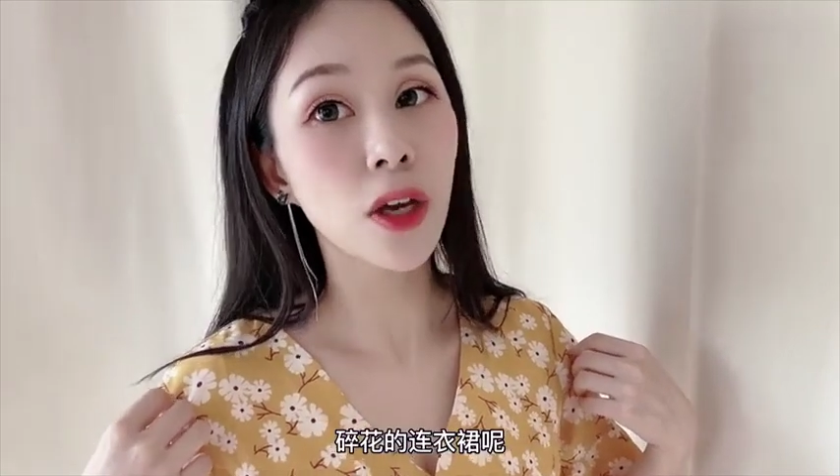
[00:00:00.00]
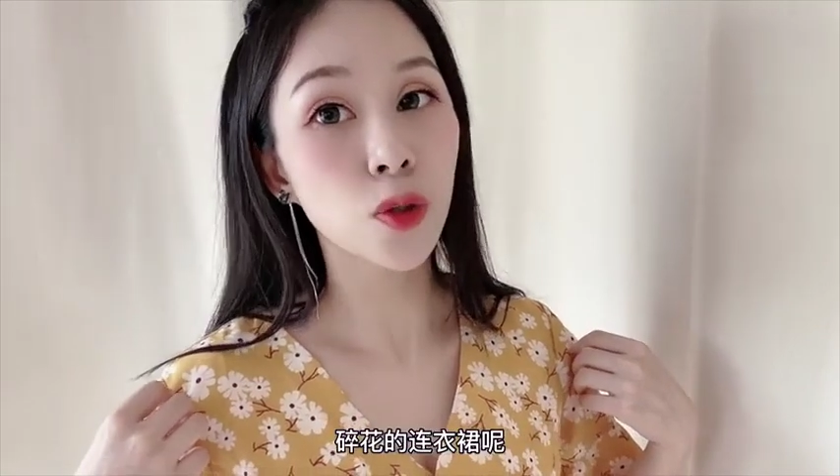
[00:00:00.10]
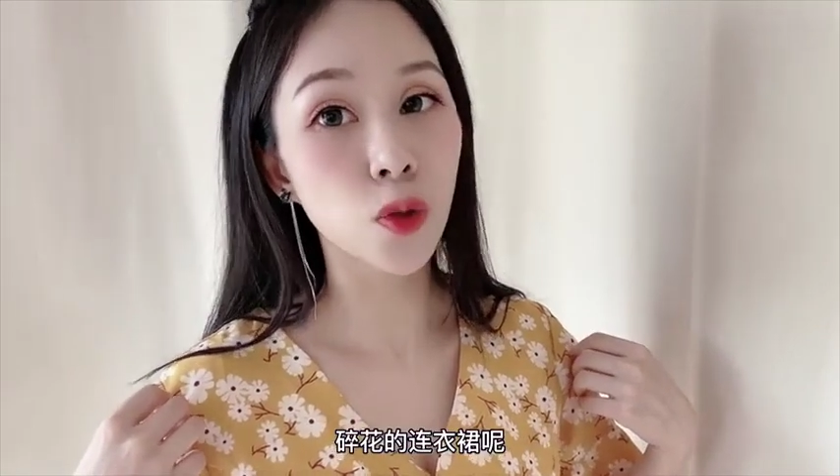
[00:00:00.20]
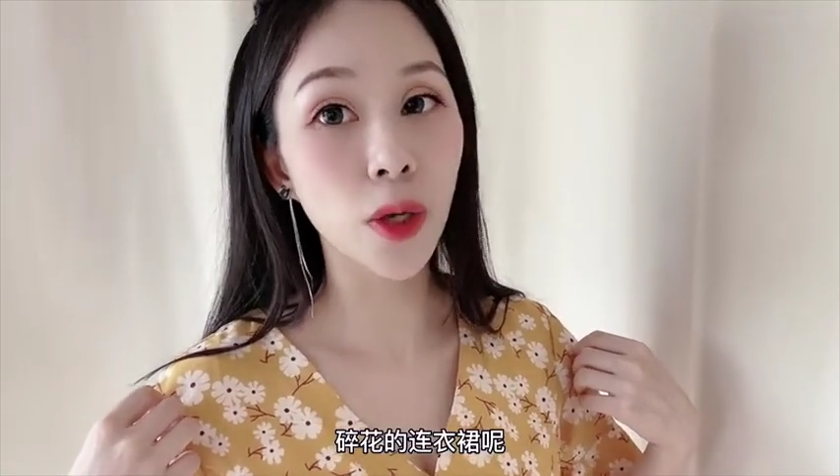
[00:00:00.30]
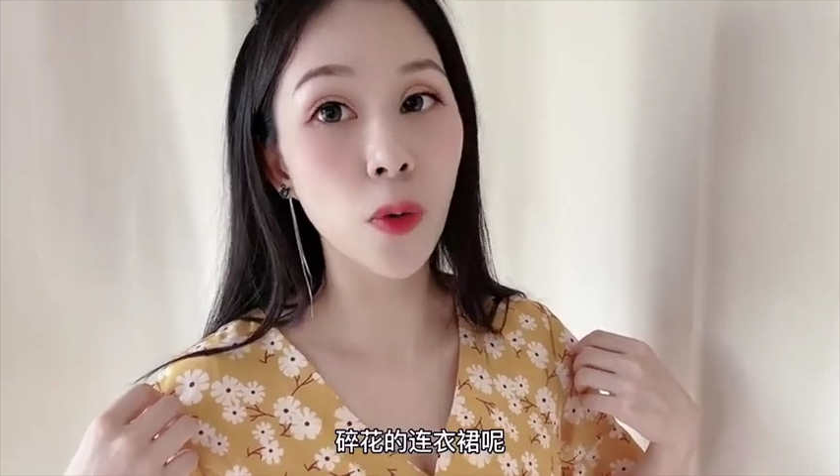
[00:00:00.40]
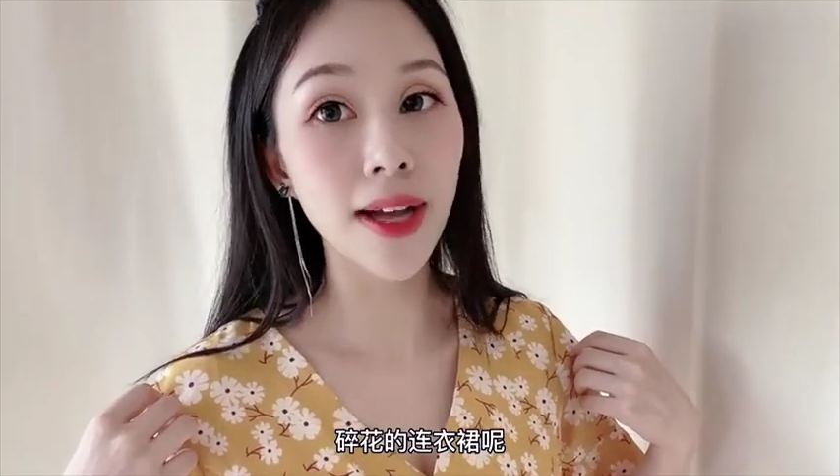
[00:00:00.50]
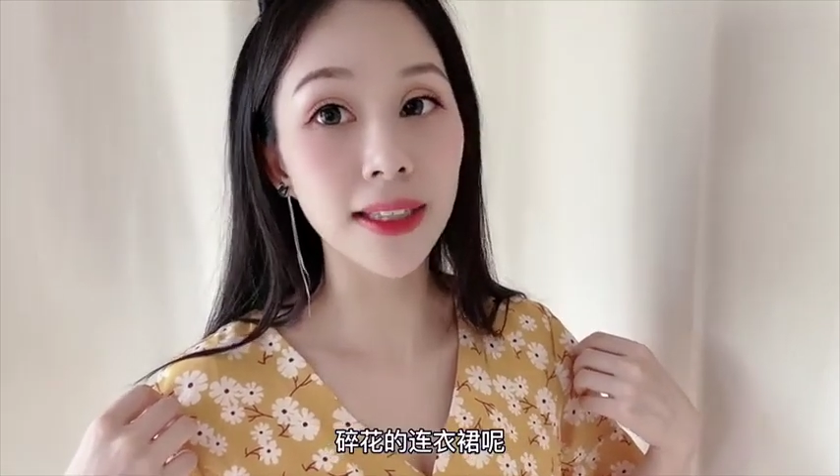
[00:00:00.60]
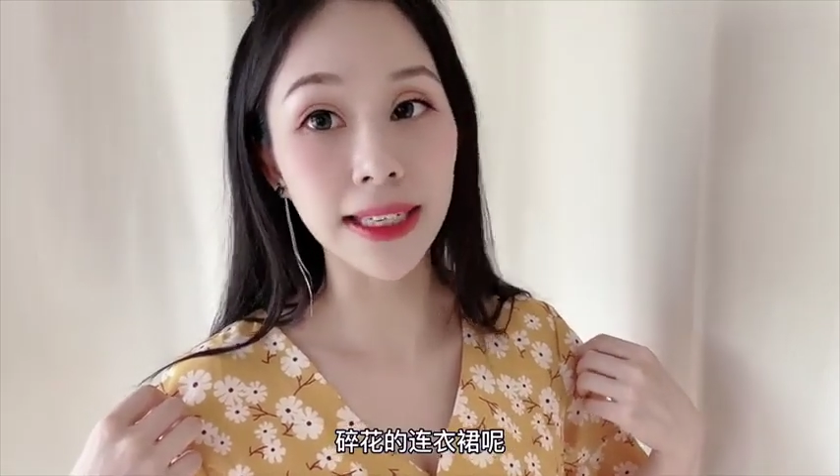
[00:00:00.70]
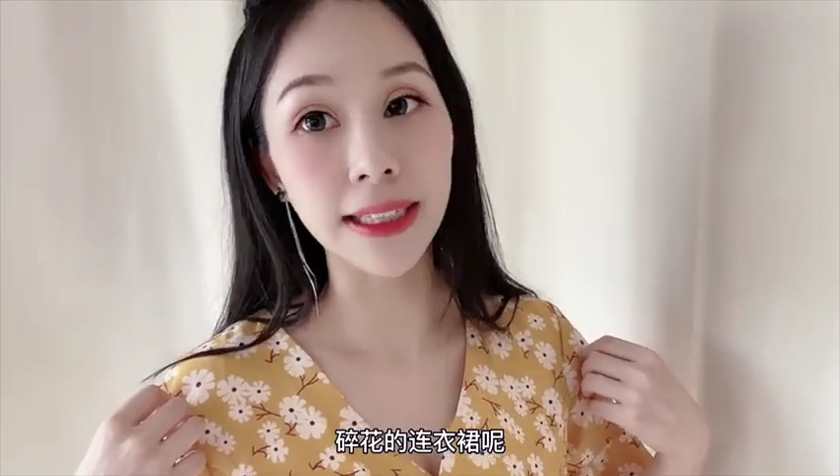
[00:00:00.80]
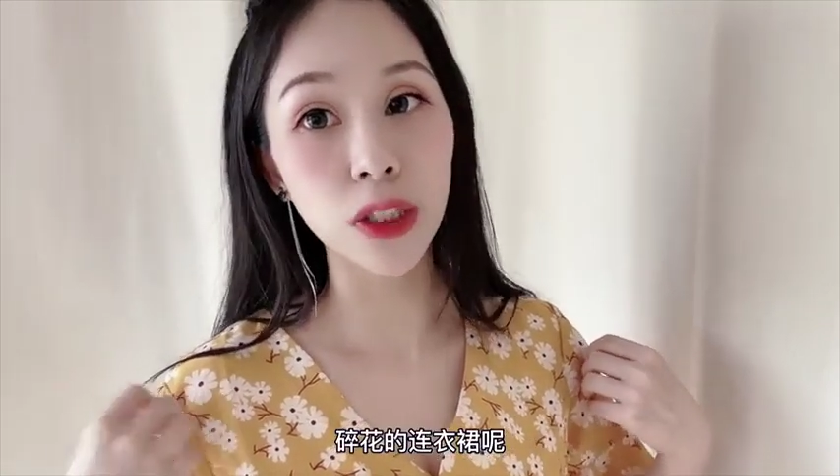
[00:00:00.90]
碎花的
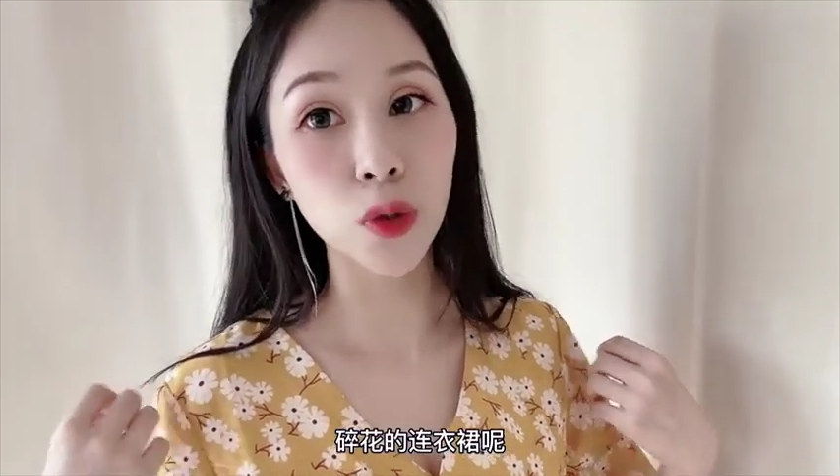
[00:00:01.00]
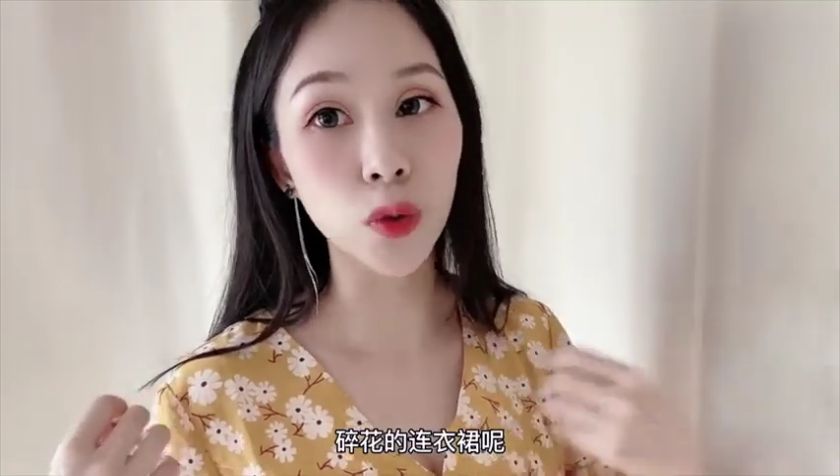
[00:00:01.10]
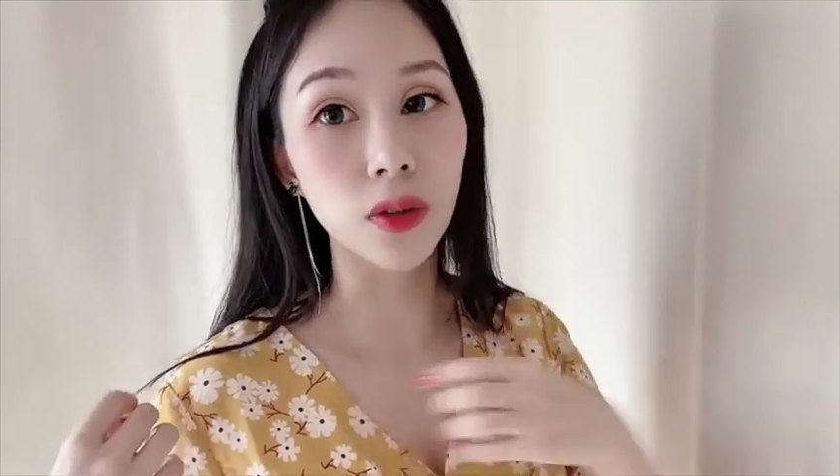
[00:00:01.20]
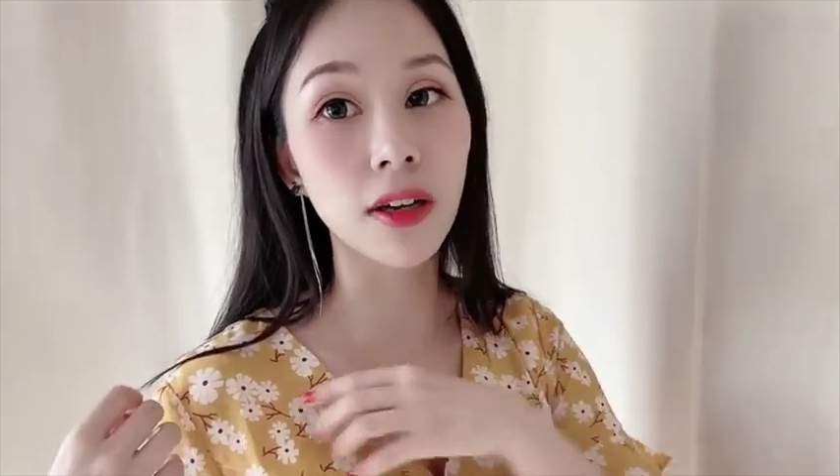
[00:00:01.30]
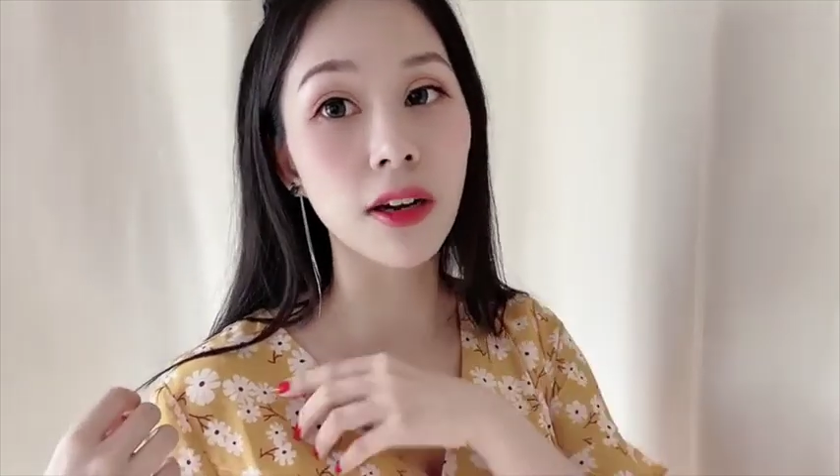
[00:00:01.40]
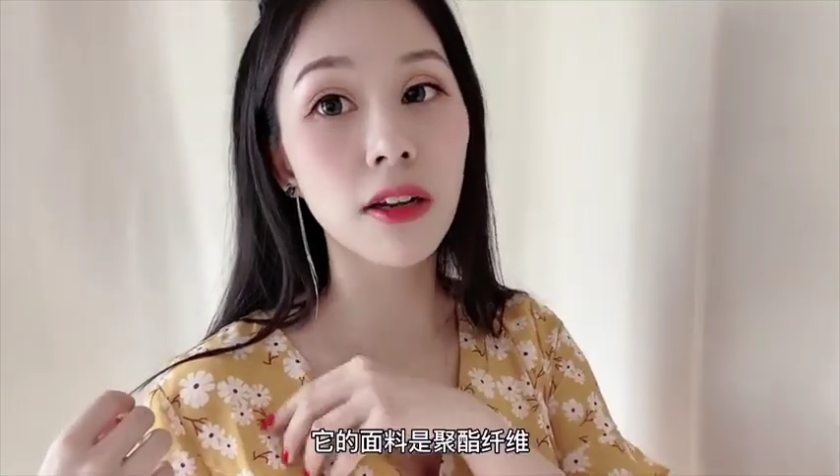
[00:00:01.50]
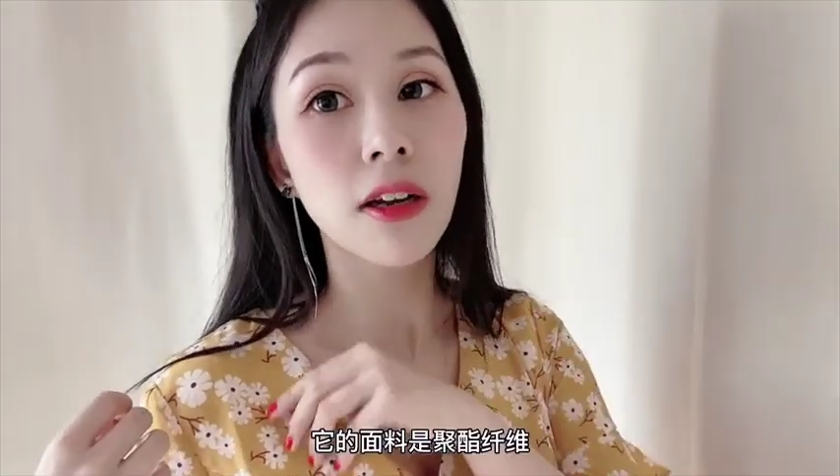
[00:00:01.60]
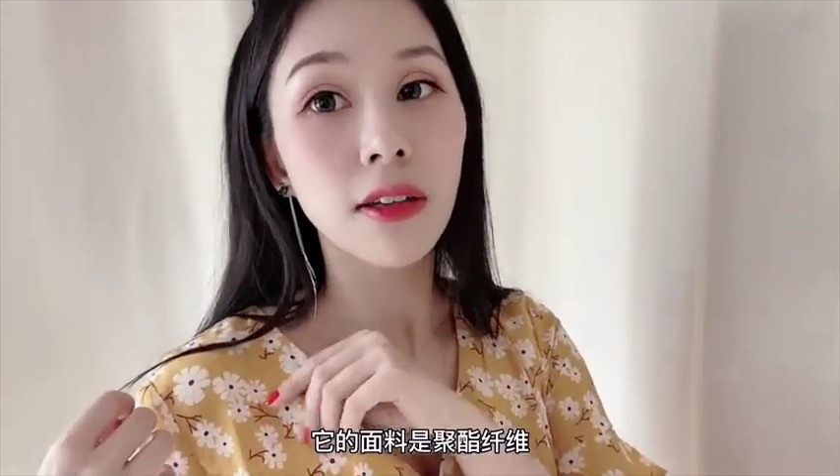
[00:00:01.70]
连衣裙呢，